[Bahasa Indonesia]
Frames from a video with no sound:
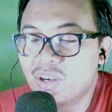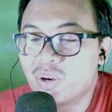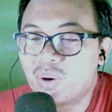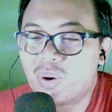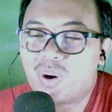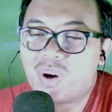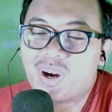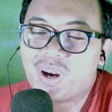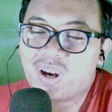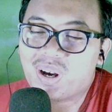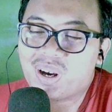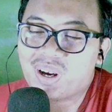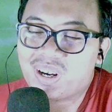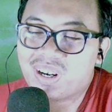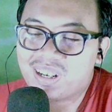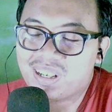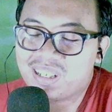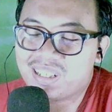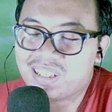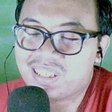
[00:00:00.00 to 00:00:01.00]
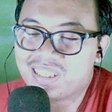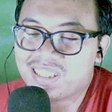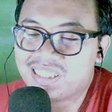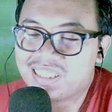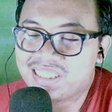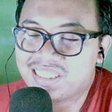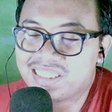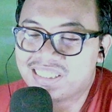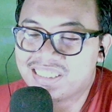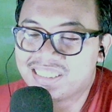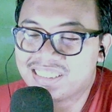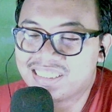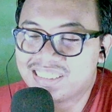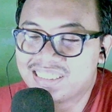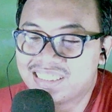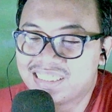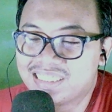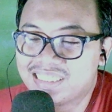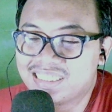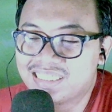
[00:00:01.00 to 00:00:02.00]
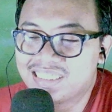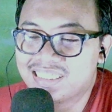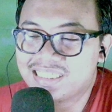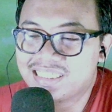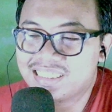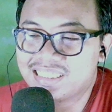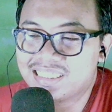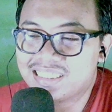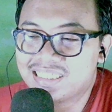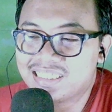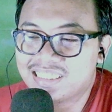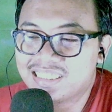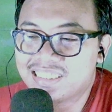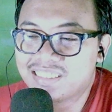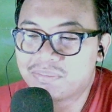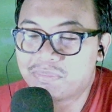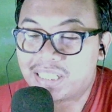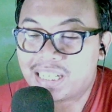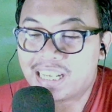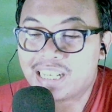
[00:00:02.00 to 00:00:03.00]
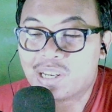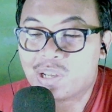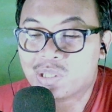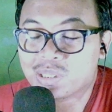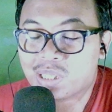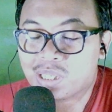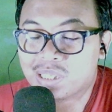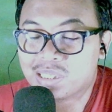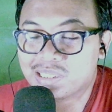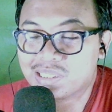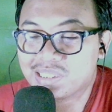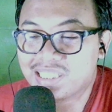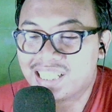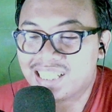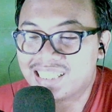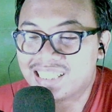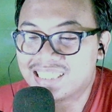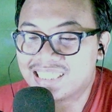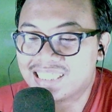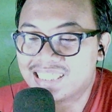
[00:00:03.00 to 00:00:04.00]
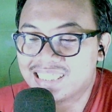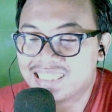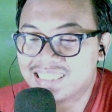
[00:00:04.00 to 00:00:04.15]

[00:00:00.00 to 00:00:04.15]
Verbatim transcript: Oh. Mereka nonton juga ya?